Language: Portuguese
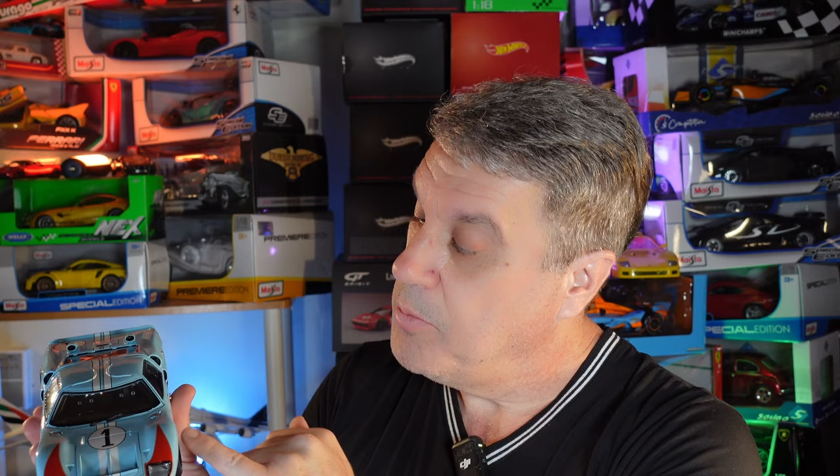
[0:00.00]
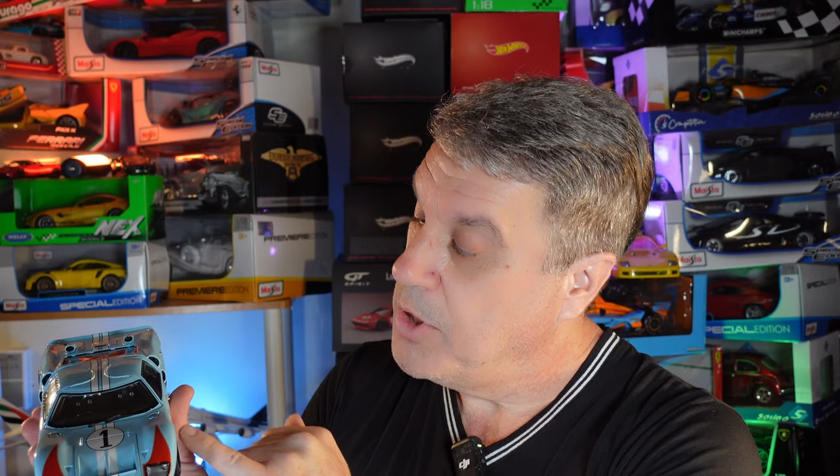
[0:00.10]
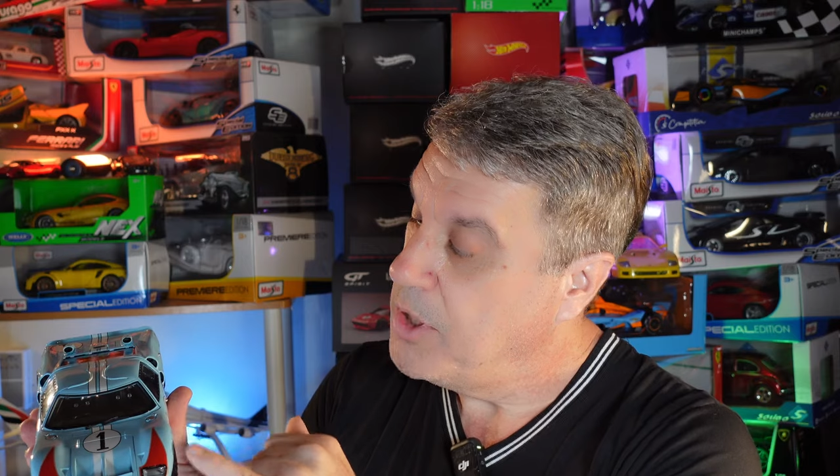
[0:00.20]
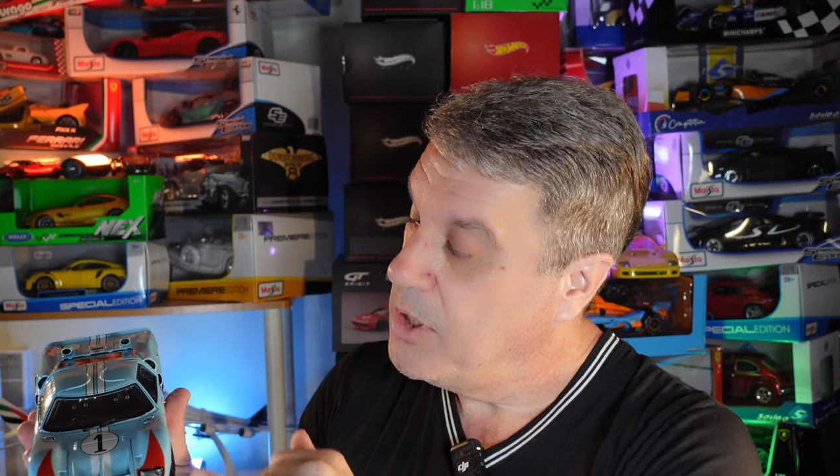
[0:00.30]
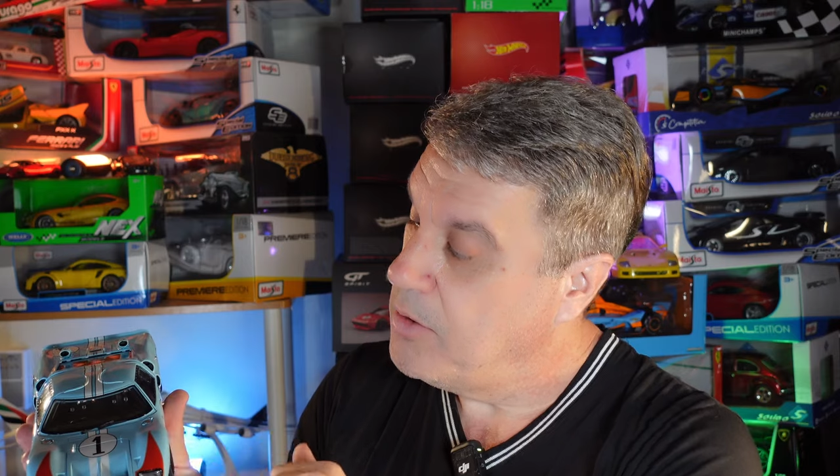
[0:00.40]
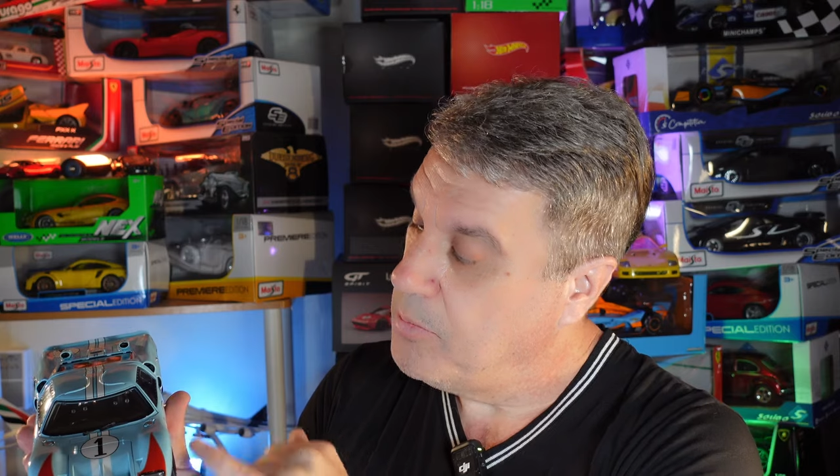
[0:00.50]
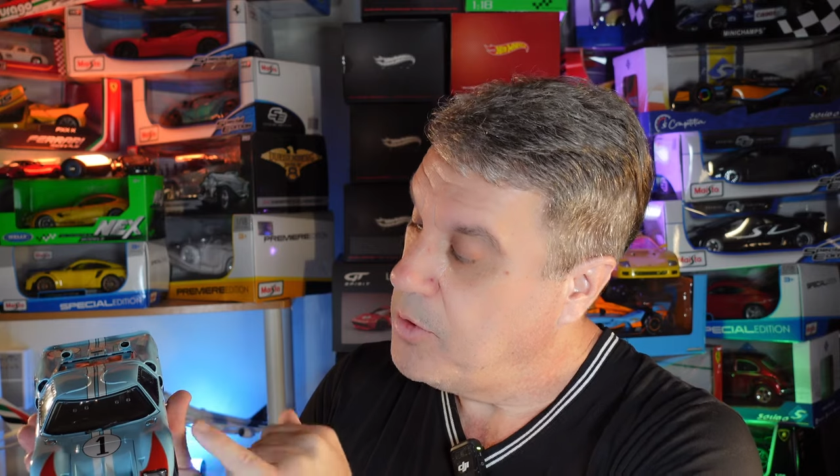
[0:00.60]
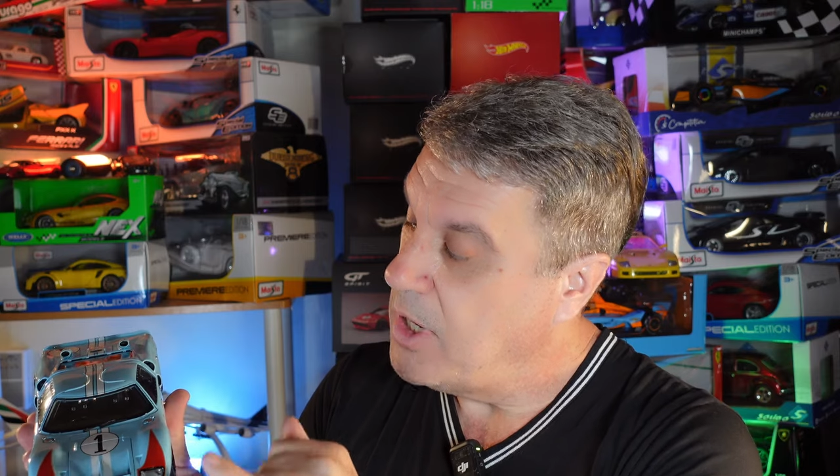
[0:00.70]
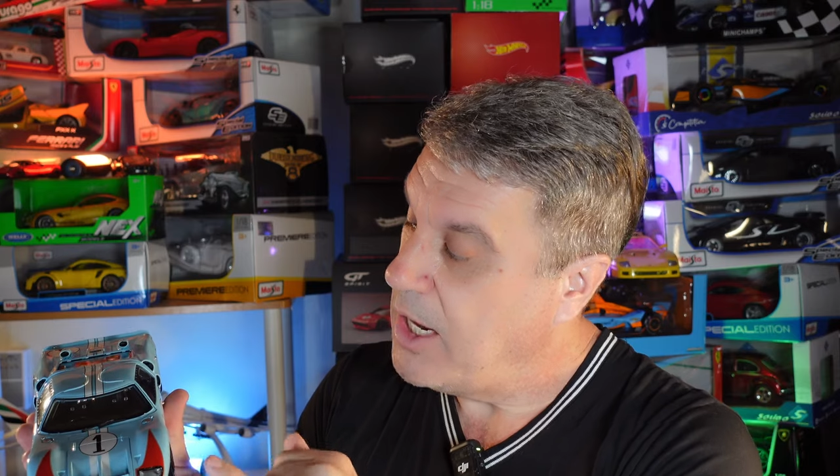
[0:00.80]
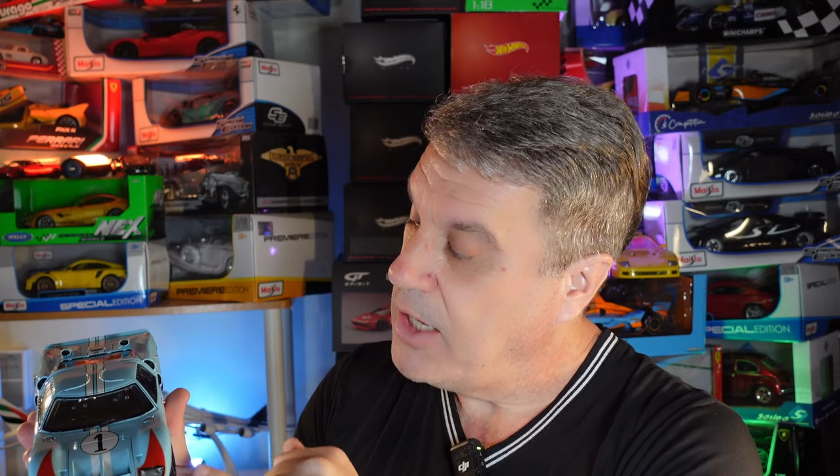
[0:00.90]
Pneu de
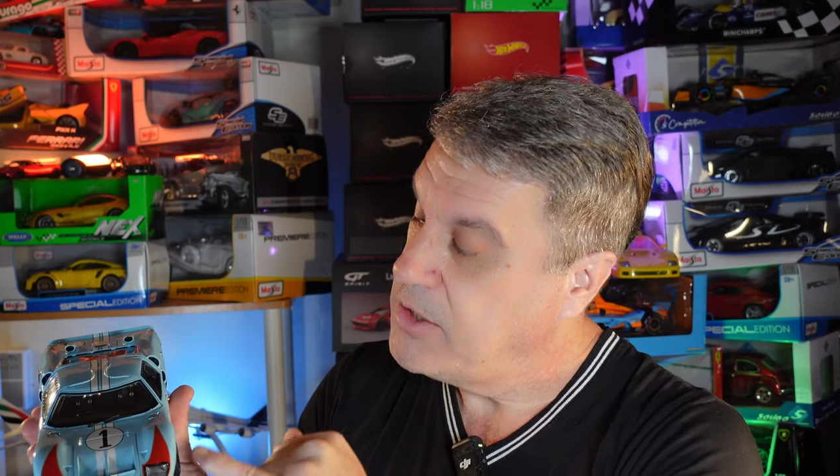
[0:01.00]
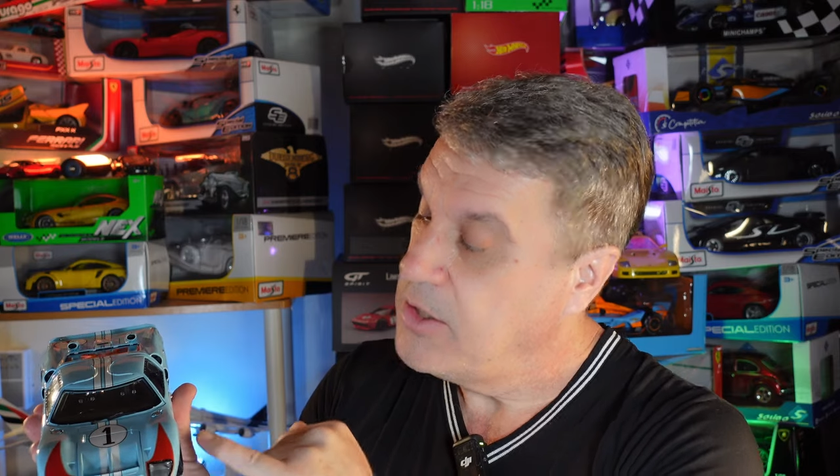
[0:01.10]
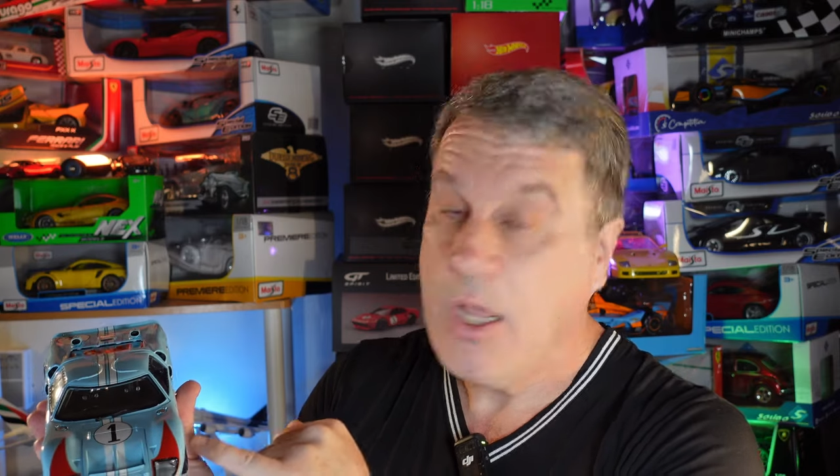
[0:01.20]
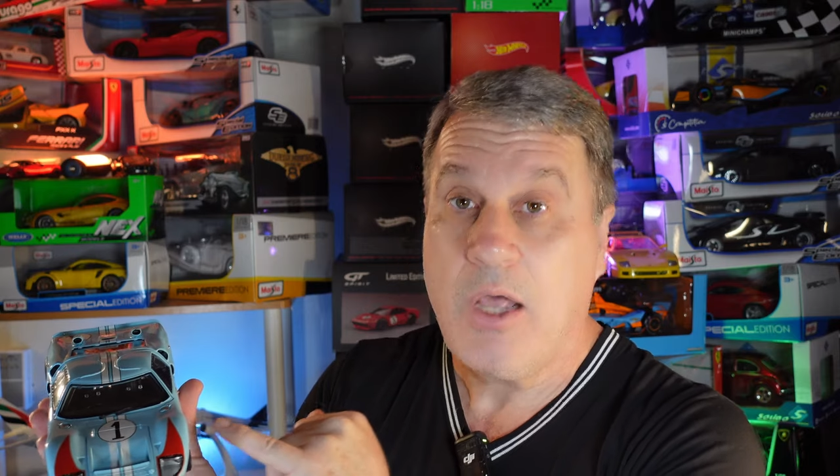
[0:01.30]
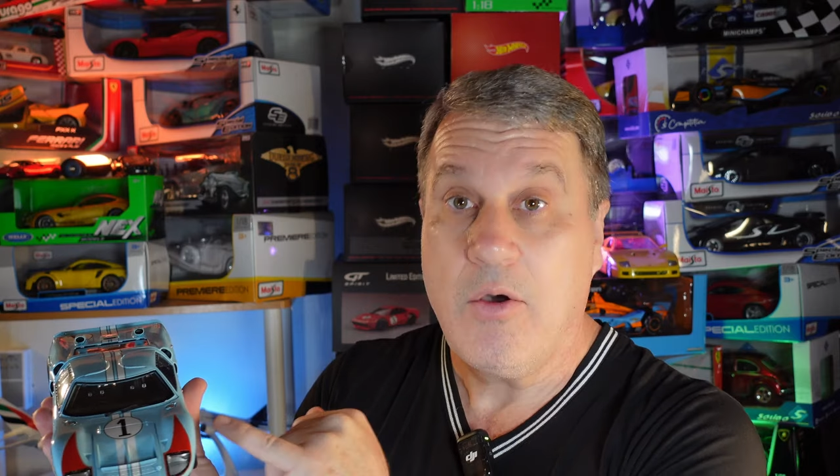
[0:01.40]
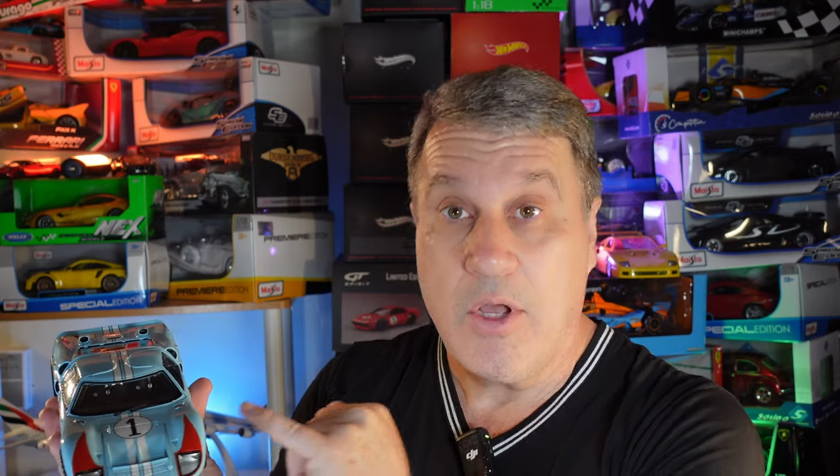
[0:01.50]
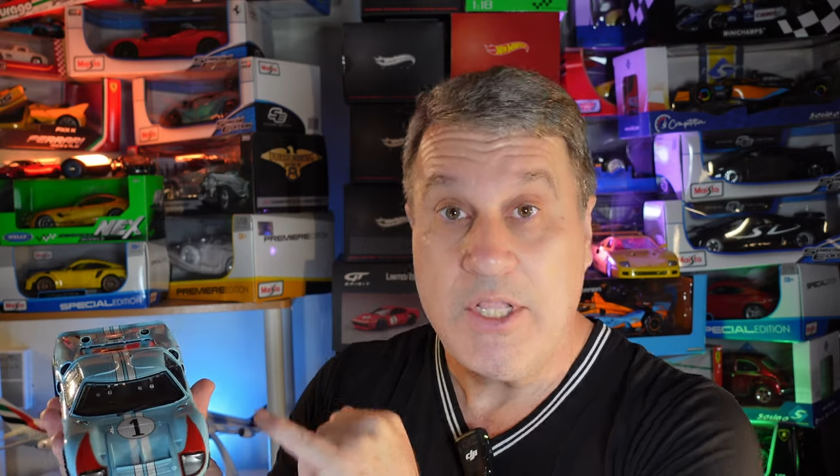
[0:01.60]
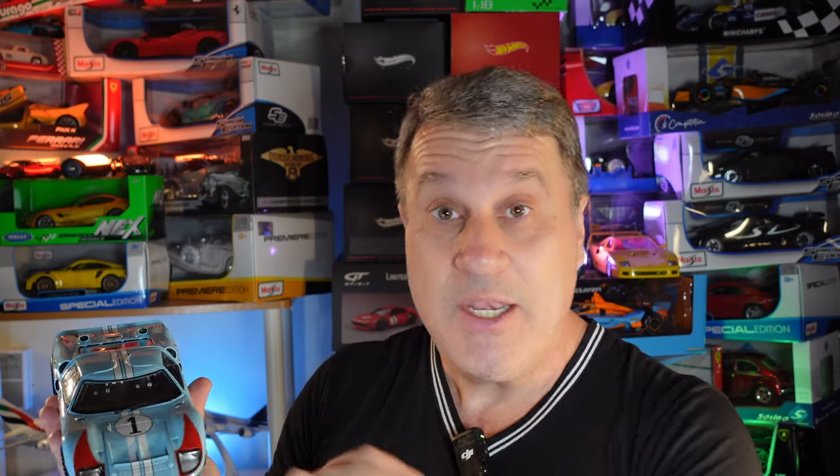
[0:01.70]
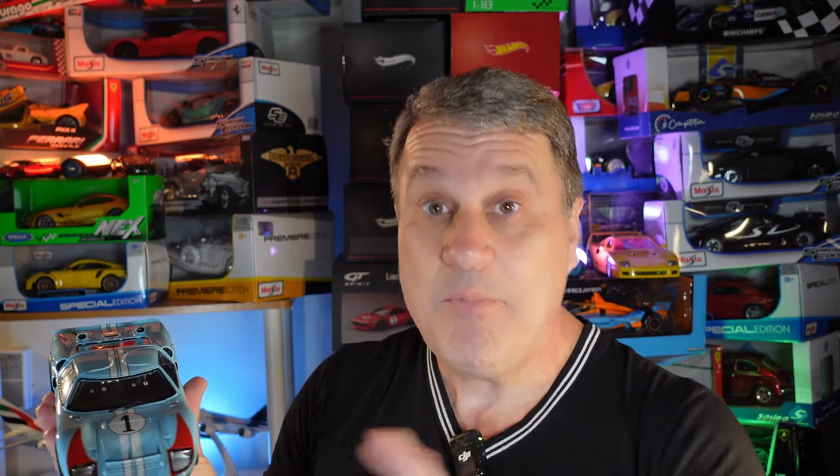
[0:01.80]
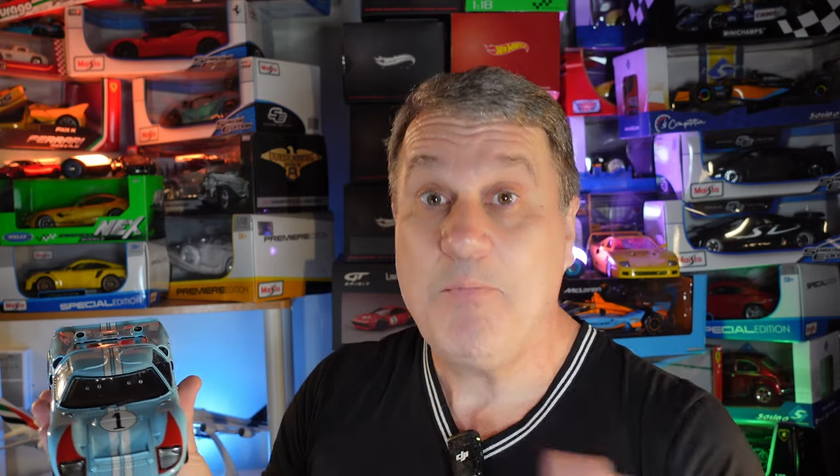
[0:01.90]
borracha, a roda de